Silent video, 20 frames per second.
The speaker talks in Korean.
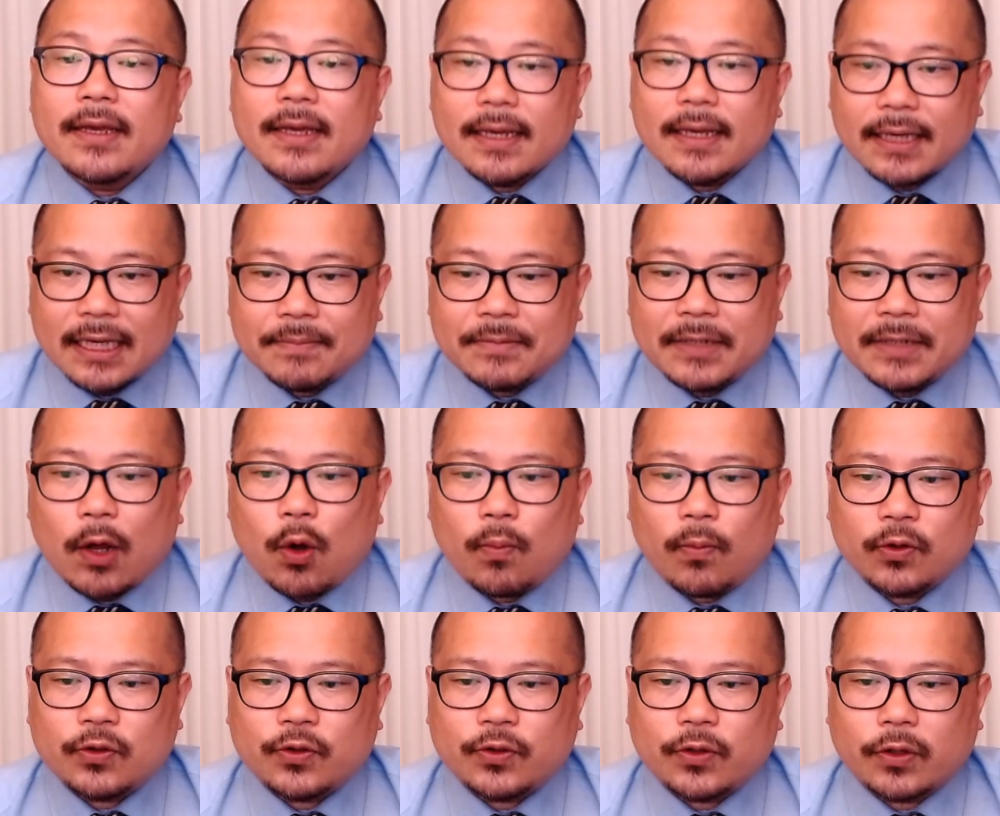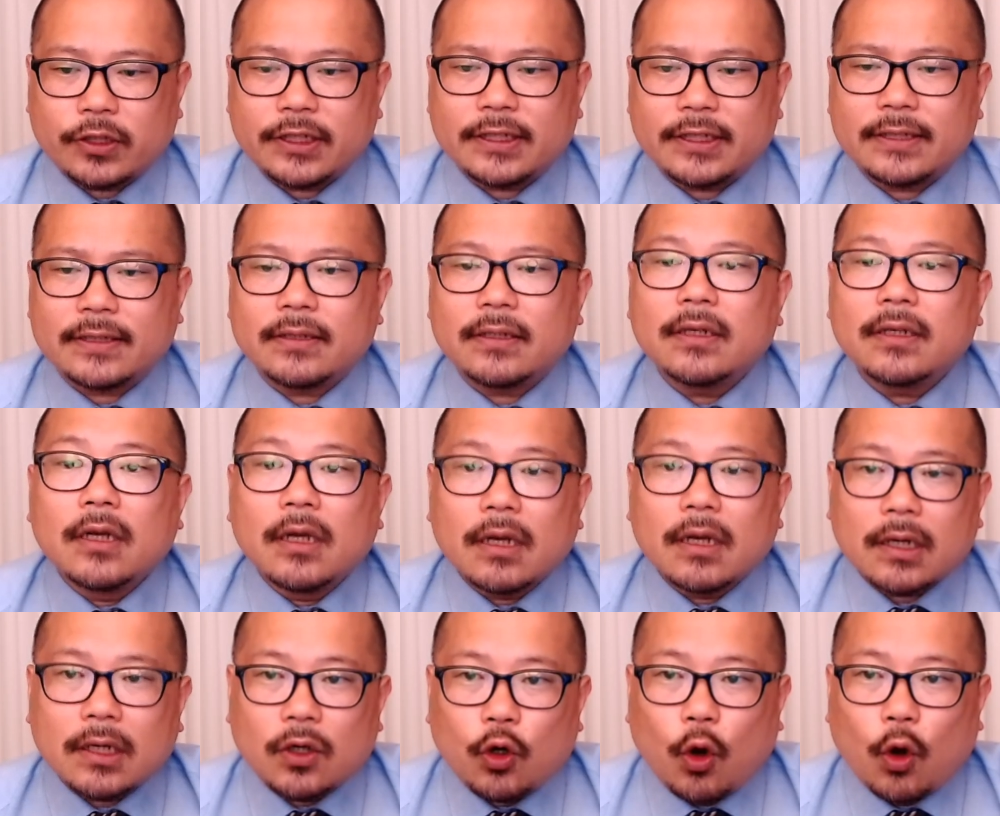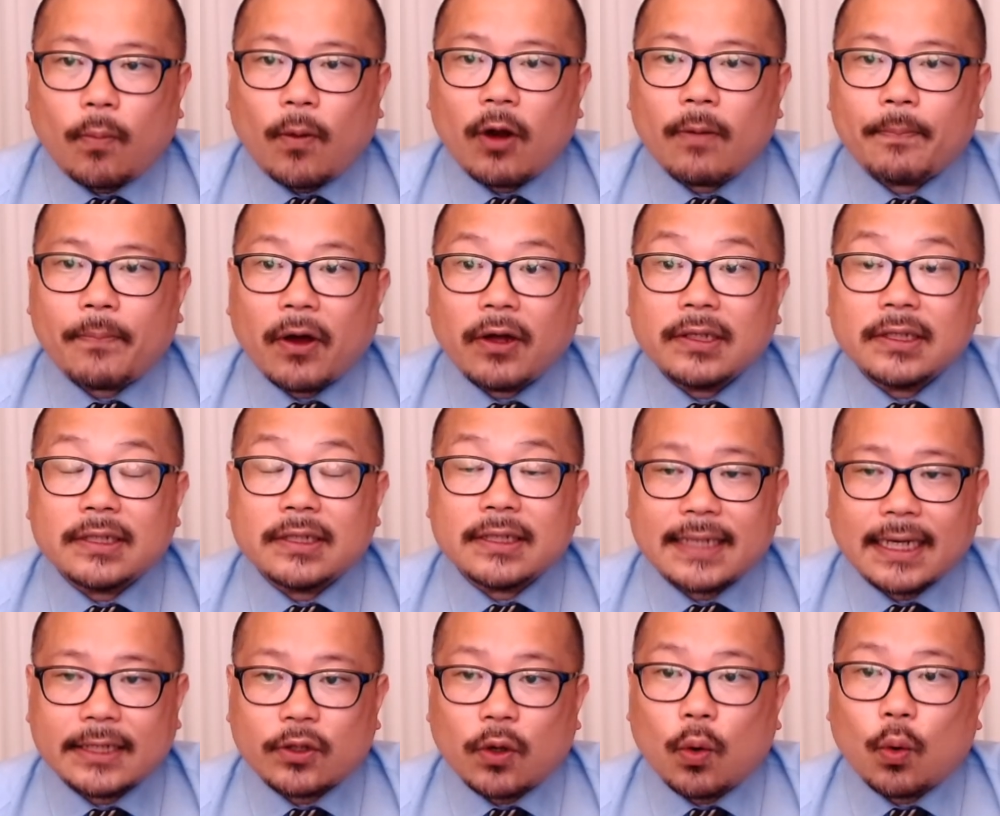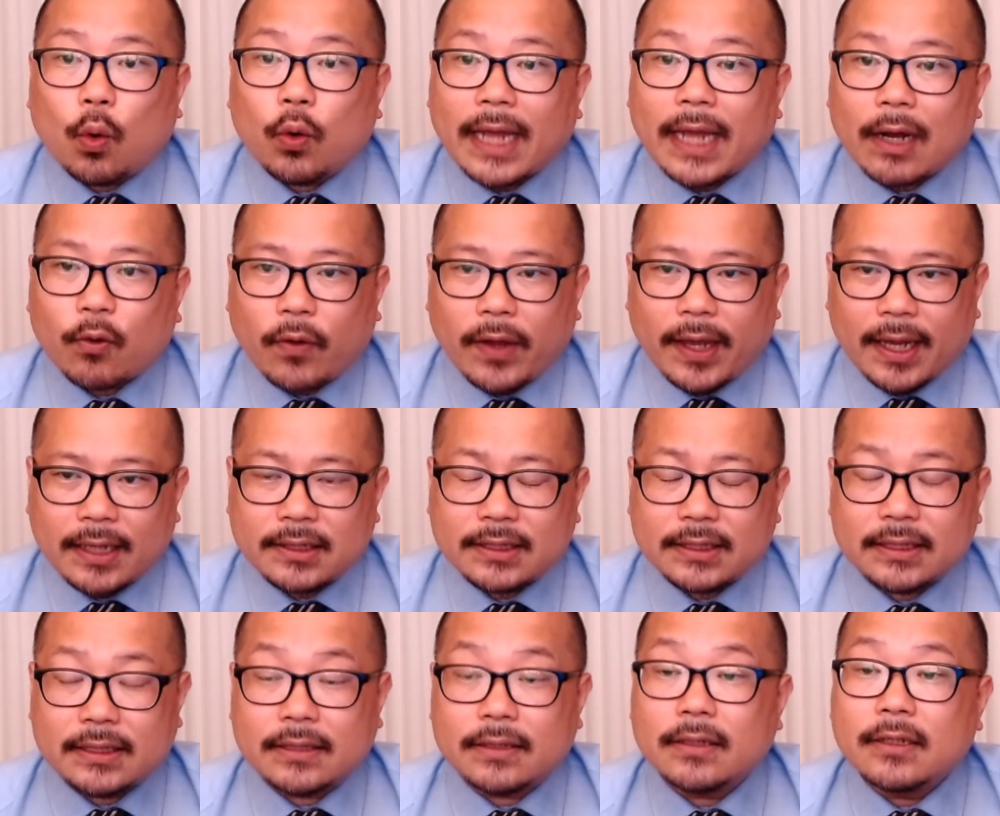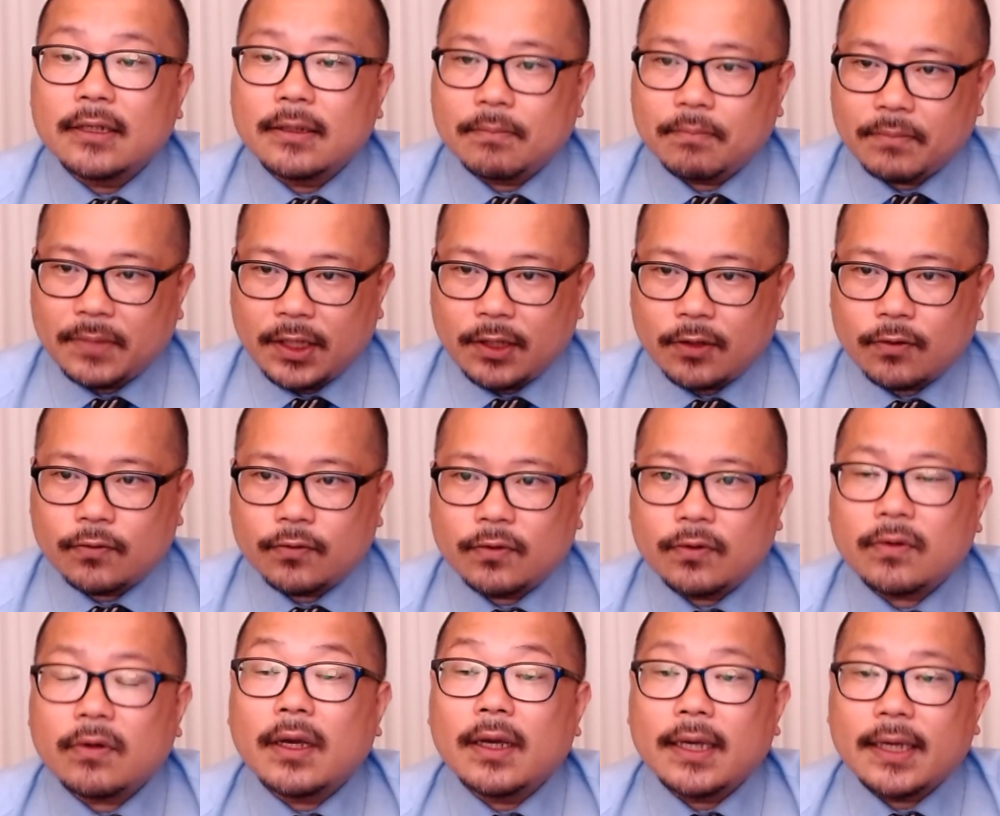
김은혜 홍보수석은 글로벌 펀드 재정 공약 회의는 미국,